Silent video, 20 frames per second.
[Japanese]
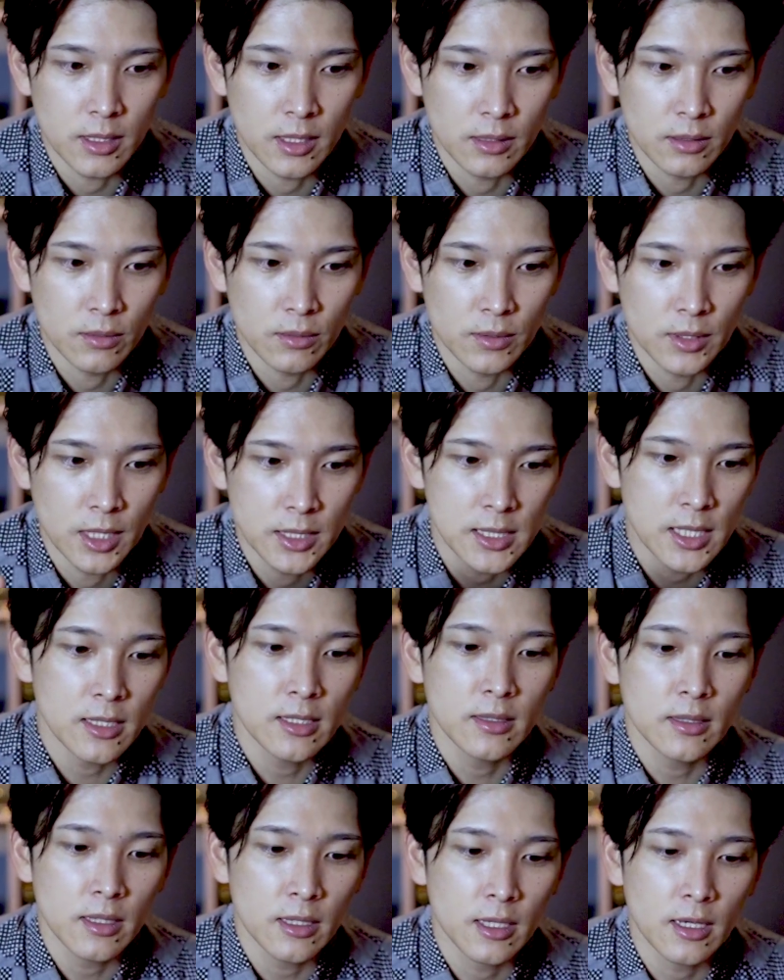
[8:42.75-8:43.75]
えっと、
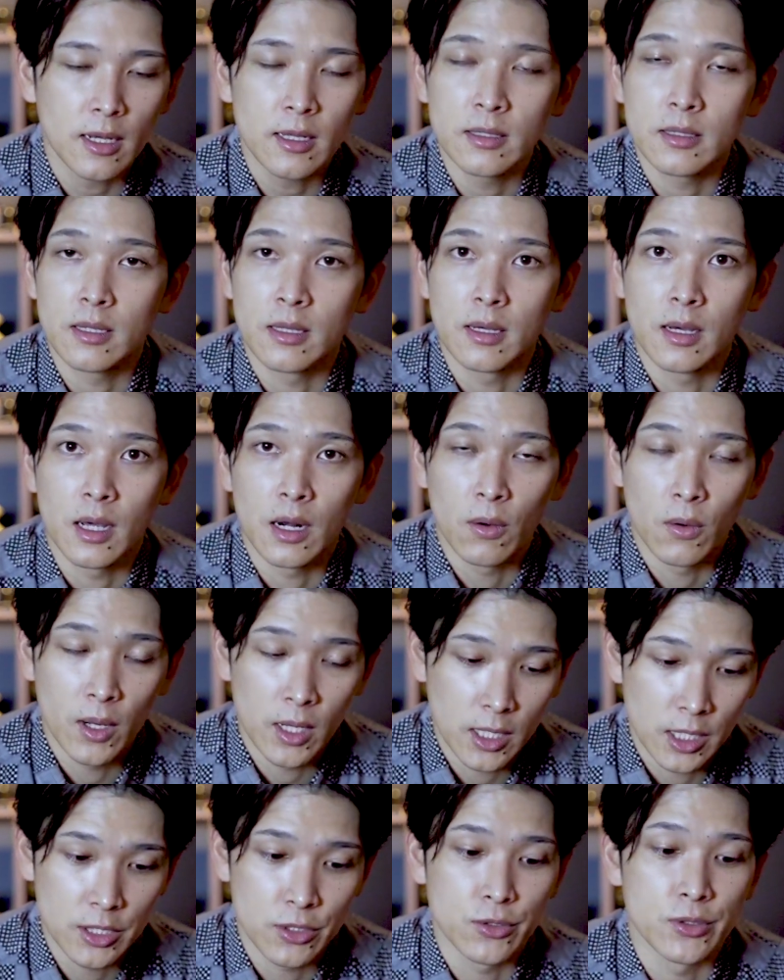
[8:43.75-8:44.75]
デザイン的観点からお
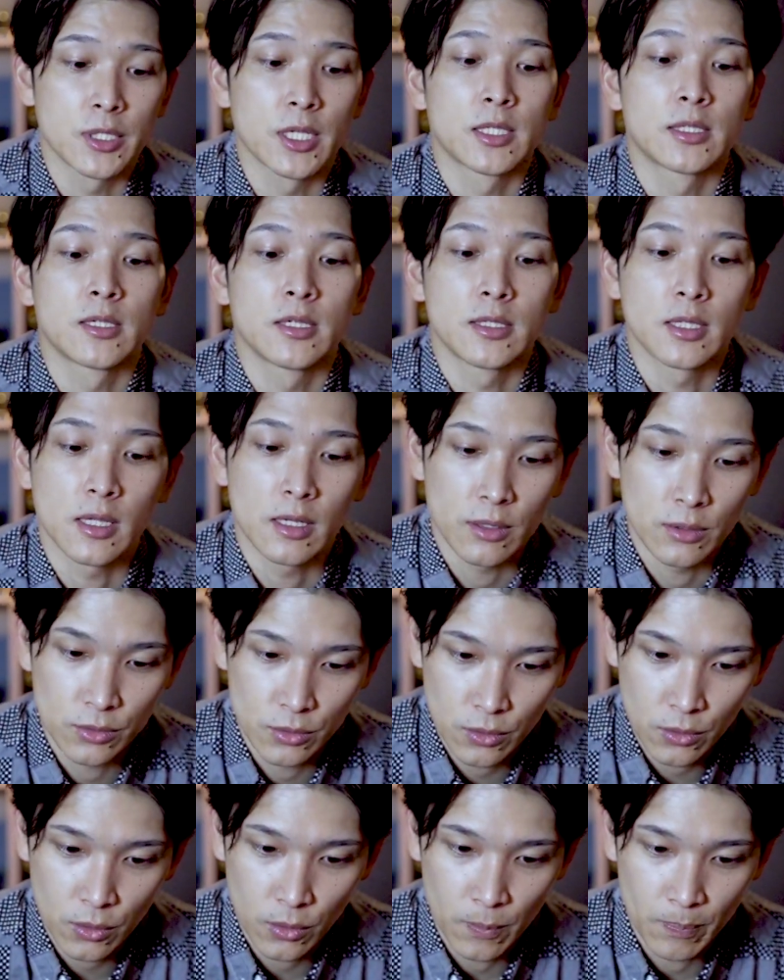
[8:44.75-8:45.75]
話をさせていただく
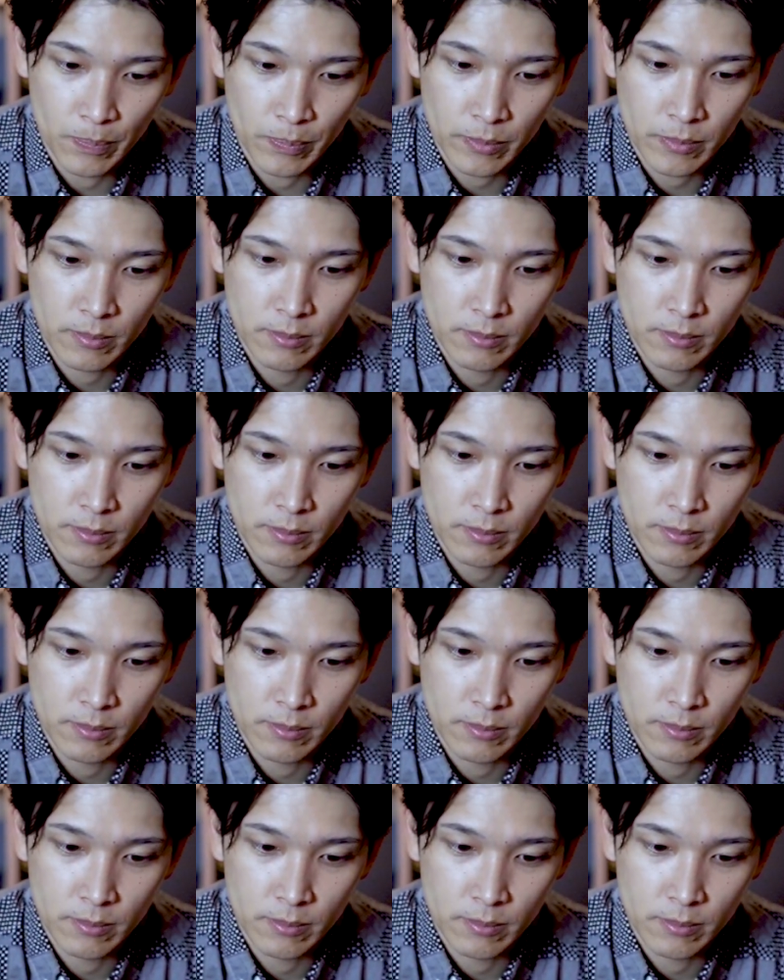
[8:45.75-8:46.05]
と